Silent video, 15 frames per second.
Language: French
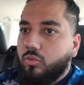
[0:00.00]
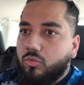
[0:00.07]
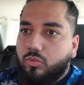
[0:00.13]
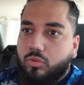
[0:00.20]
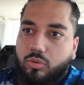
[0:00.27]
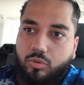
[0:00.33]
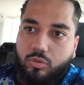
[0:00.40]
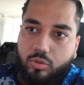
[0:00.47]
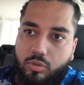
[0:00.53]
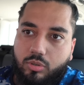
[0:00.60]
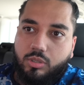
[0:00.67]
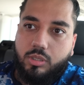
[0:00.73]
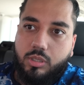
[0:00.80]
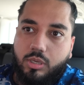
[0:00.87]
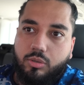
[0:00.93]
Donc
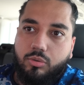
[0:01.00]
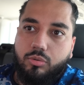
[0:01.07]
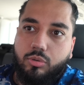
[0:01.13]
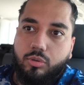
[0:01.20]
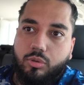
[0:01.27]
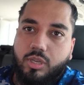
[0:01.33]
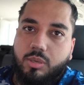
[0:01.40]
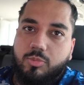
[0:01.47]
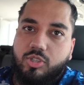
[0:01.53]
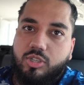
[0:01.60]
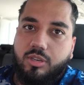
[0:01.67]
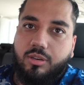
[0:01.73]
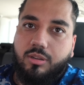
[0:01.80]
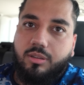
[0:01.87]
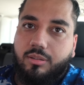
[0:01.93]
euh, il y a une
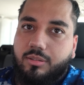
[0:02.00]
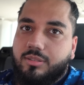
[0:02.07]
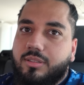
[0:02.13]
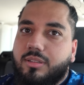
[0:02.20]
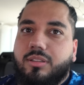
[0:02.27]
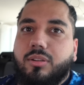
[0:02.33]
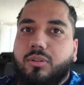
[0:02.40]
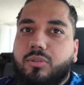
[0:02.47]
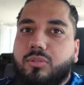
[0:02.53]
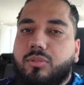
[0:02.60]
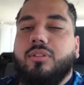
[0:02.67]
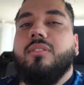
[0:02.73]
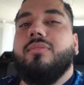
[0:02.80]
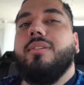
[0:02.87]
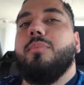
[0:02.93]
MCHIRE, c'est-à-dire
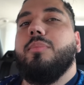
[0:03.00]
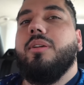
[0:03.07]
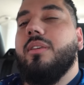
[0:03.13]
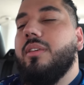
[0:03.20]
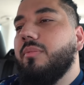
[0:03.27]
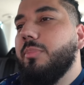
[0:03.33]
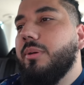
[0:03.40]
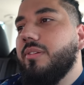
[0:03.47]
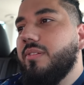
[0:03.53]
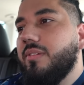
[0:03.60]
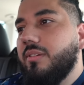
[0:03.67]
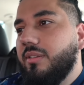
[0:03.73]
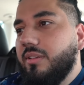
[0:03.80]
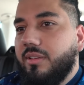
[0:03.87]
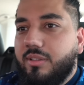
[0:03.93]
une infirmière qui passe.